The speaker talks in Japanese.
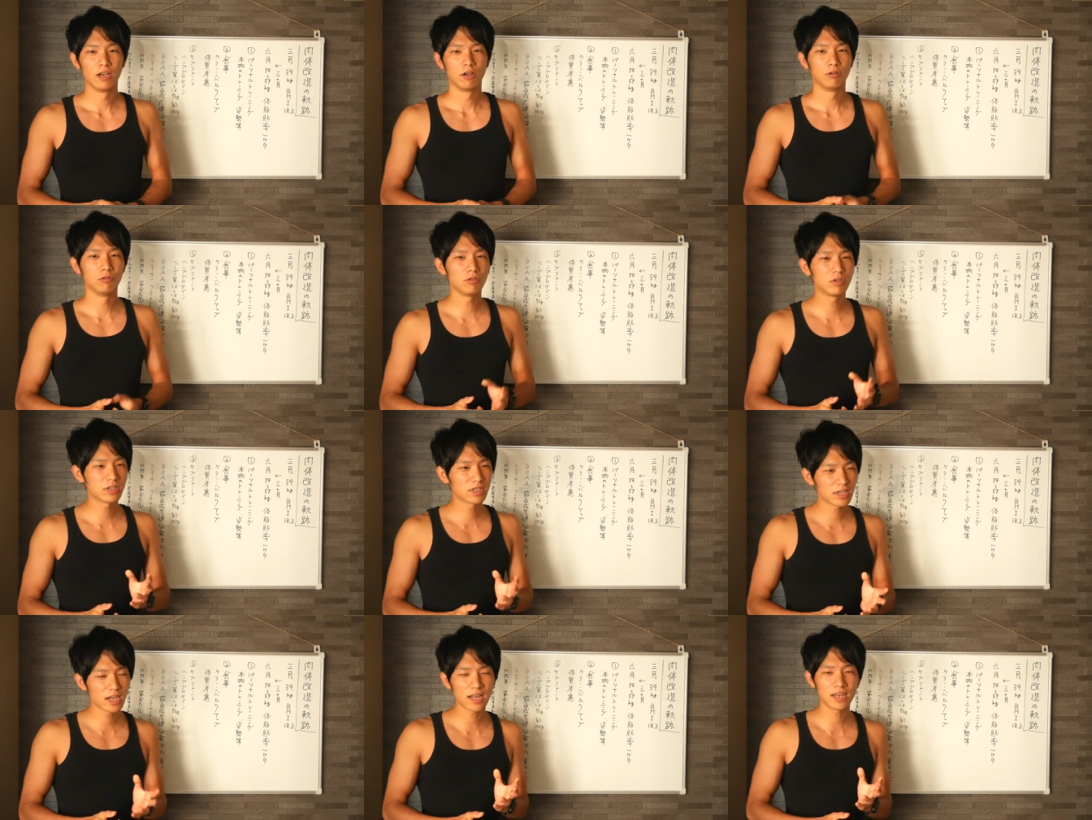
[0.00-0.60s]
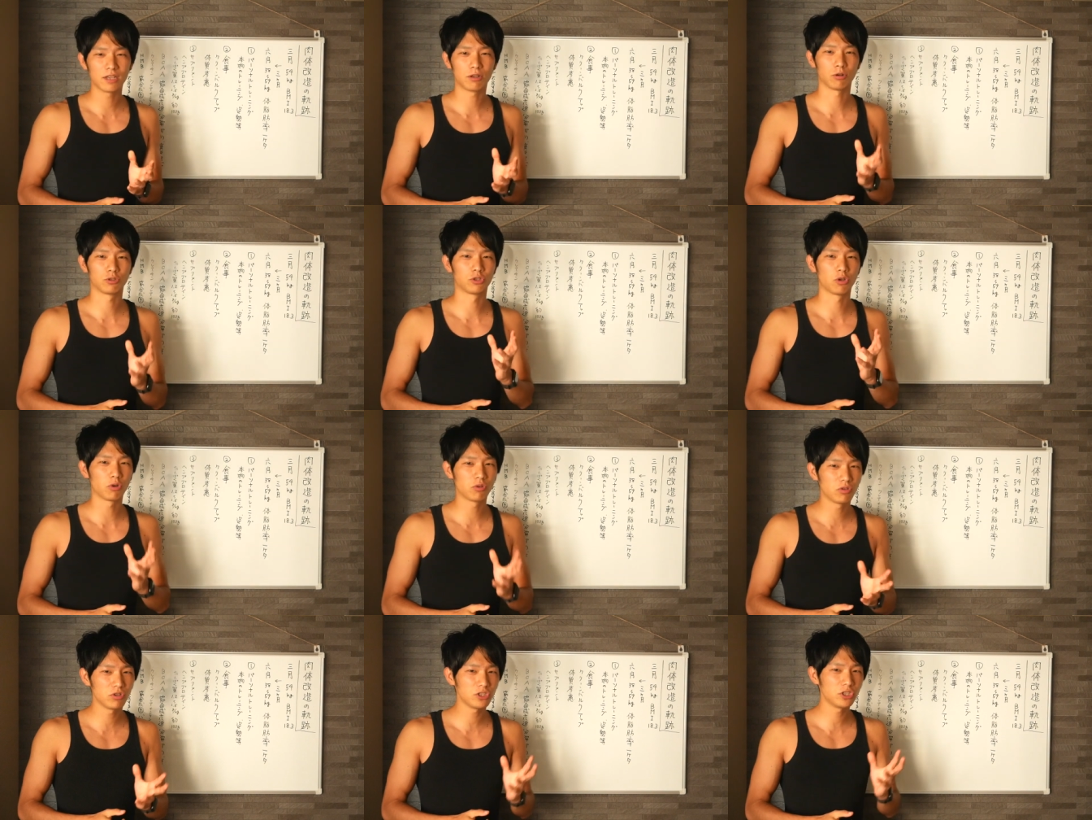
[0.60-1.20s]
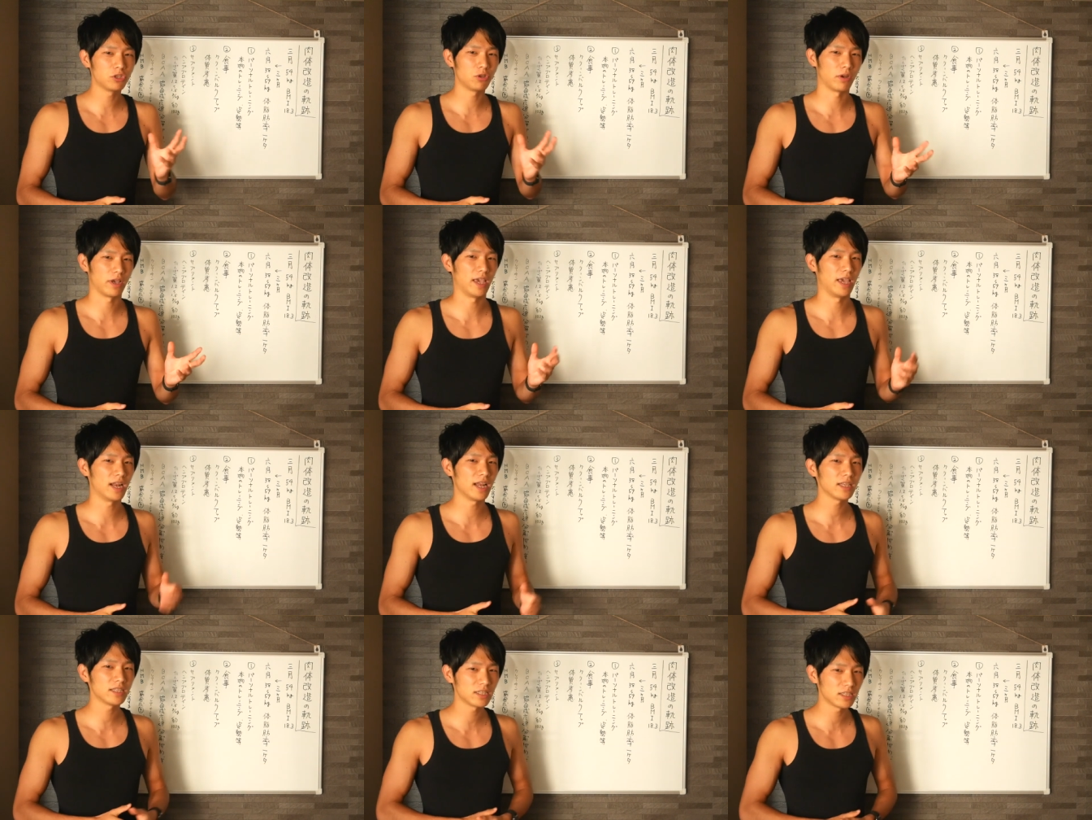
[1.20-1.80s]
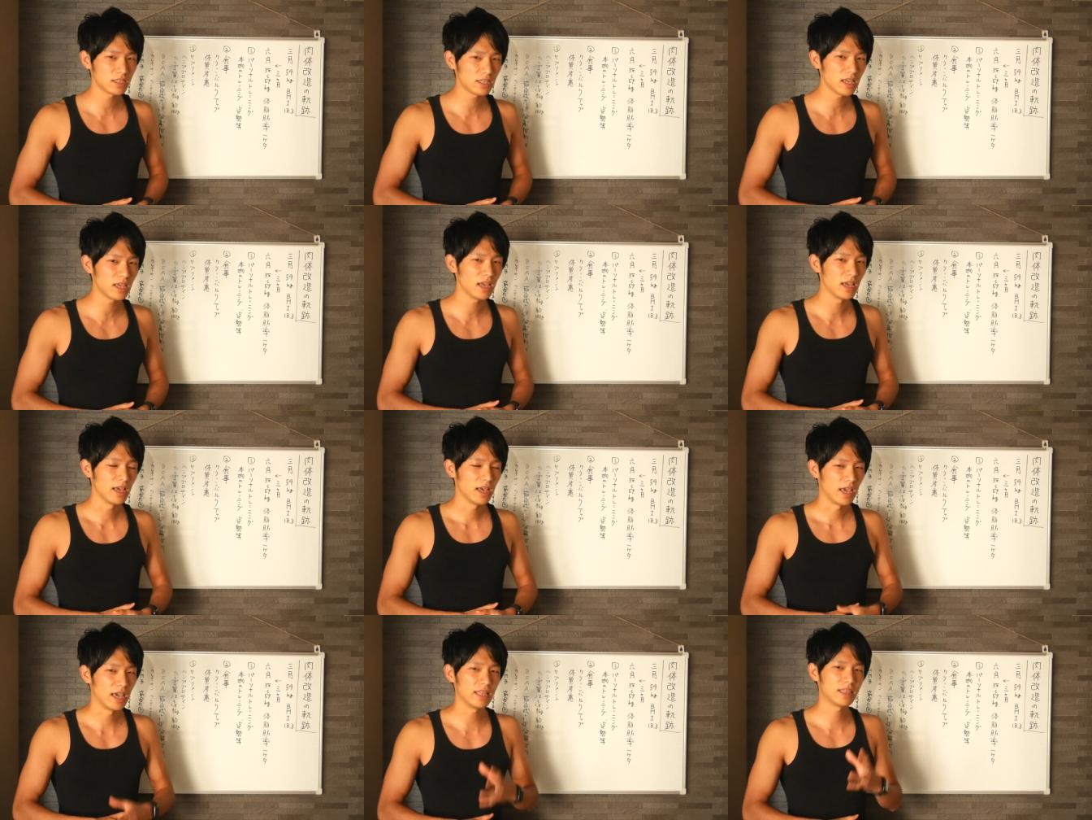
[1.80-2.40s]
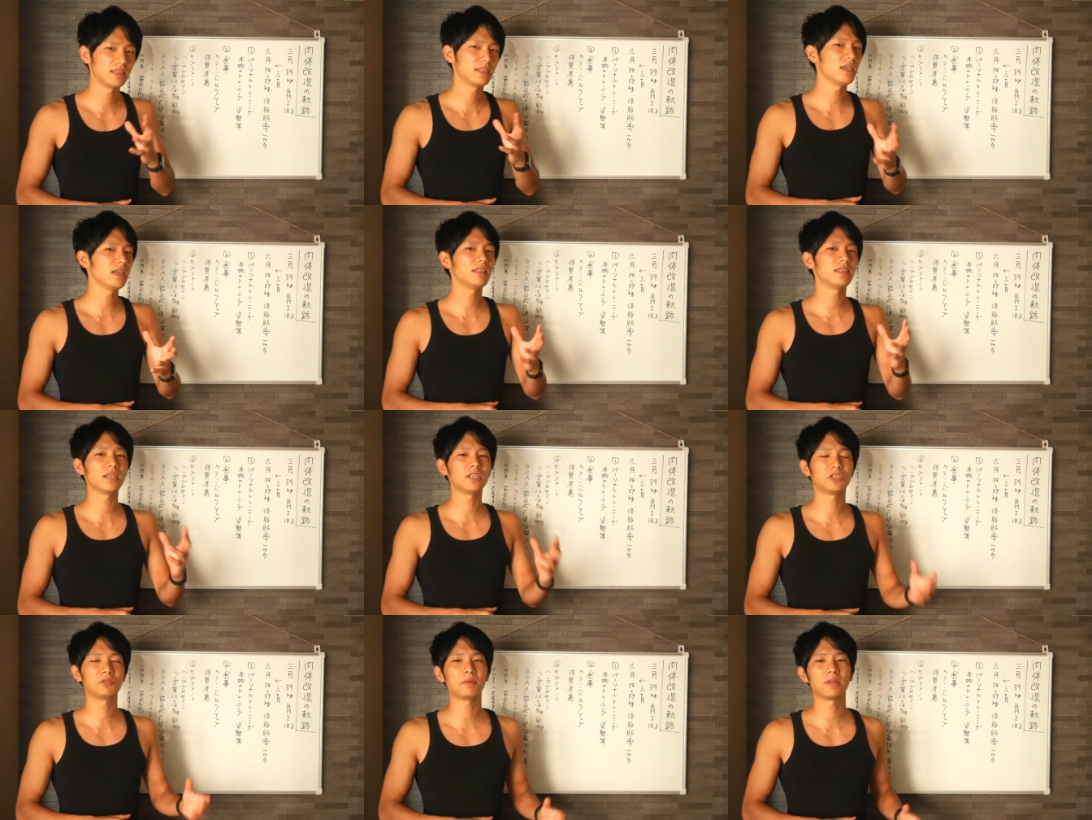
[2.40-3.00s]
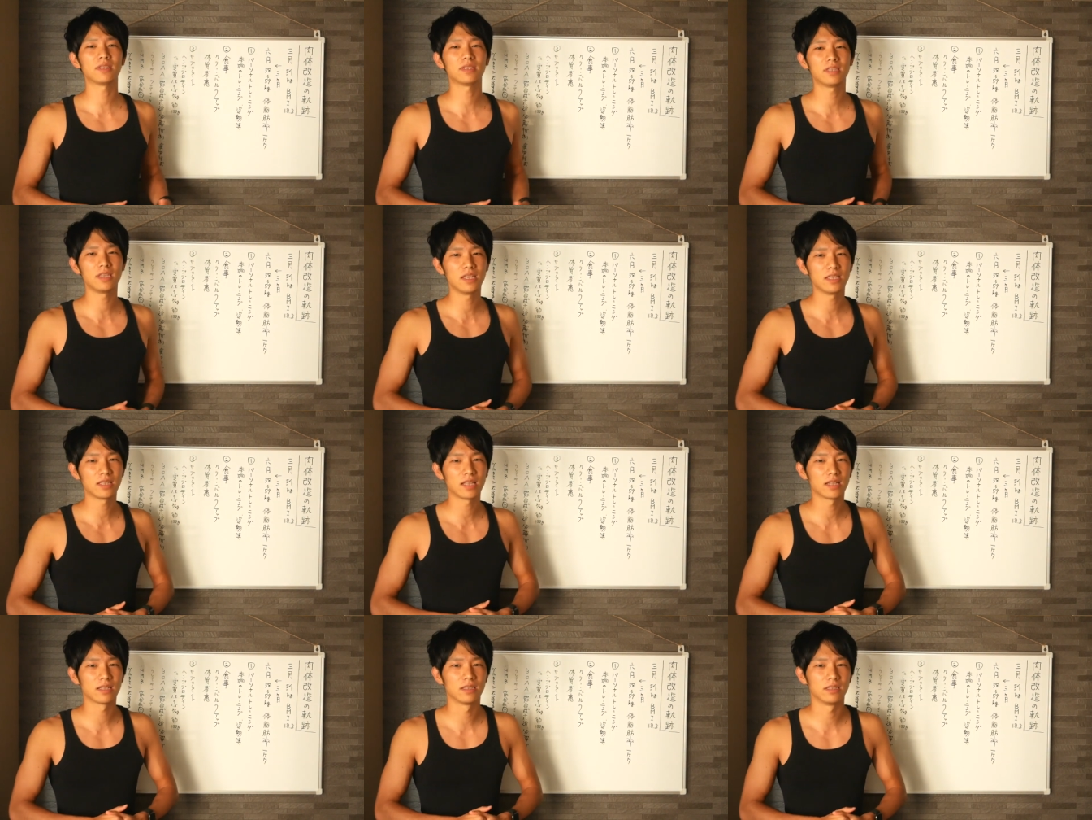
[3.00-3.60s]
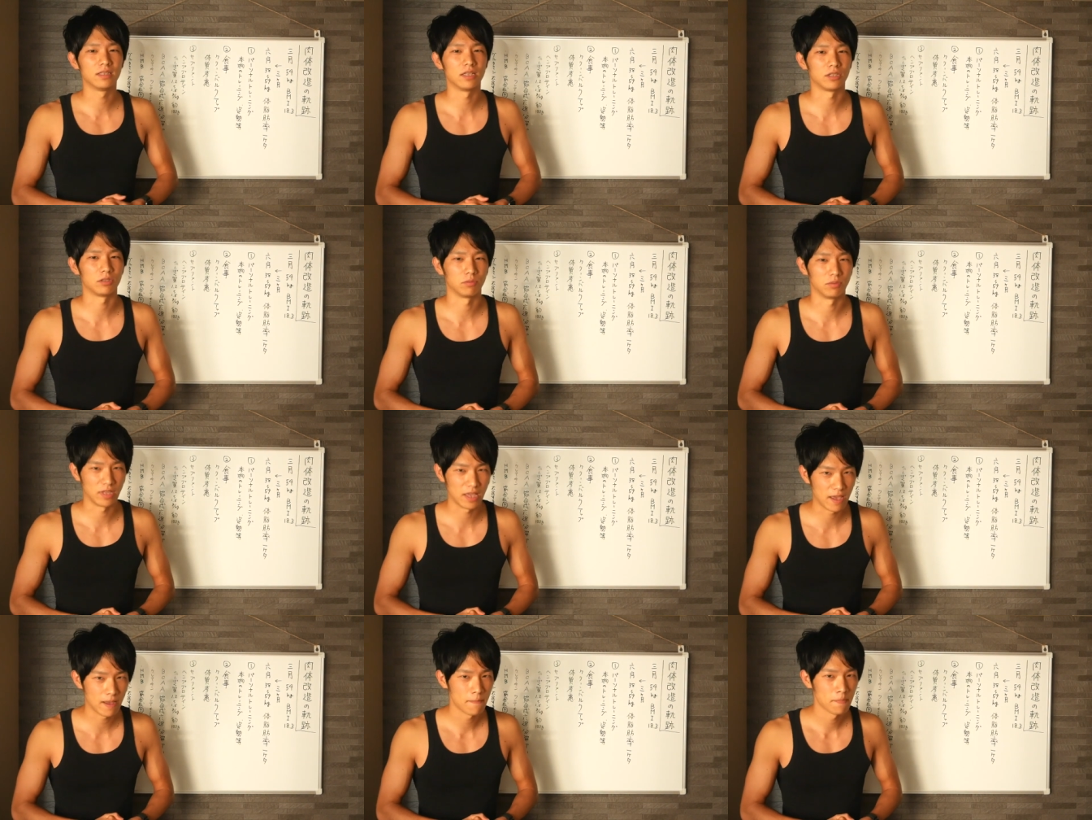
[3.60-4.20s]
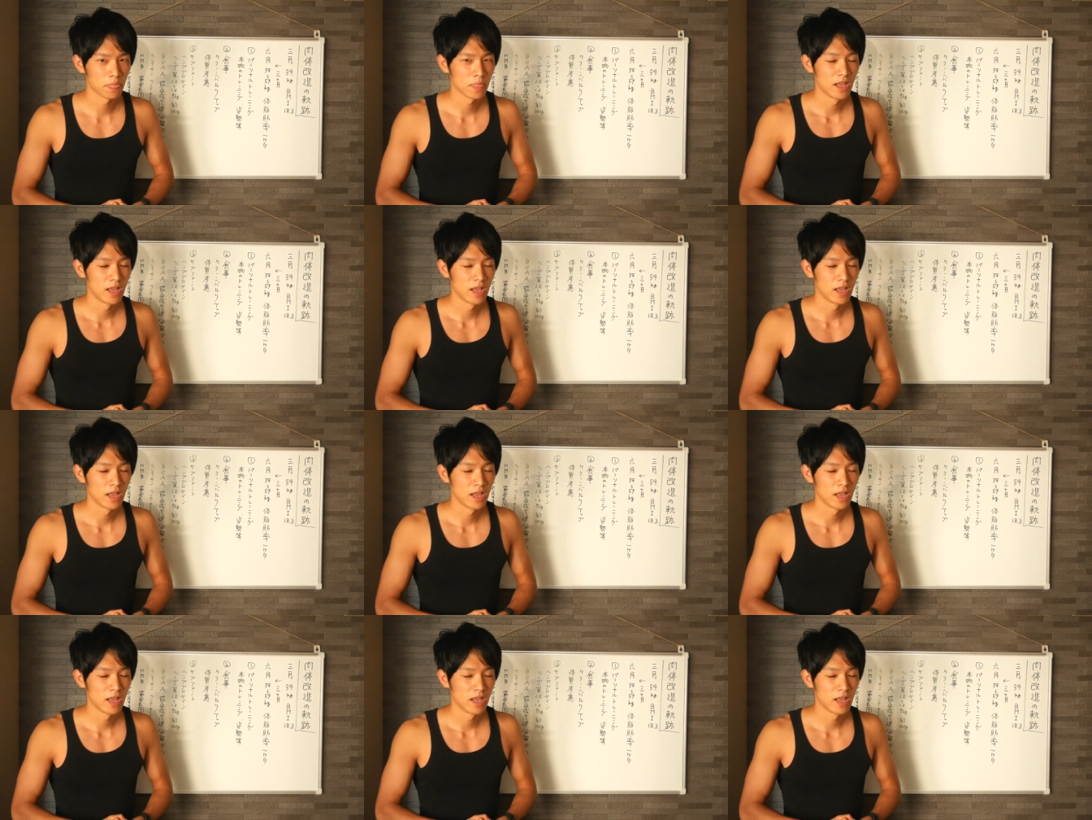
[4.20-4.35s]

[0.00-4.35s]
うっかりこう食事を減らして、減っていってしまっていたんですよね。